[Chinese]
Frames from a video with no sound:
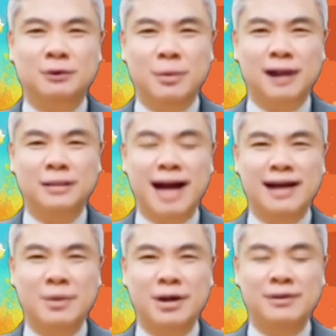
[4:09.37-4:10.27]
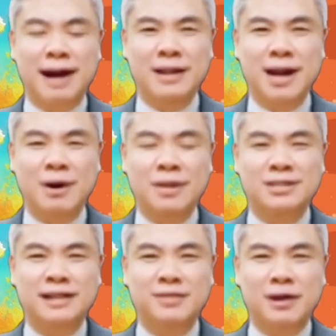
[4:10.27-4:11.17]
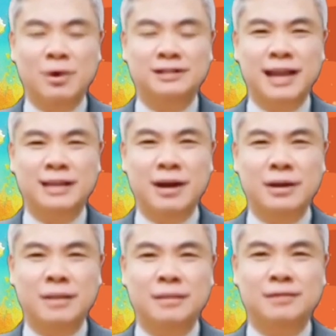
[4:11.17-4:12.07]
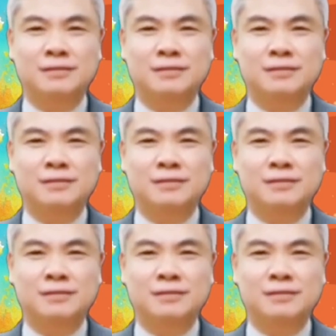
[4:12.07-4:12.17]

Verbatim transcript: 不管他有没有达到，先放个位置在那儿。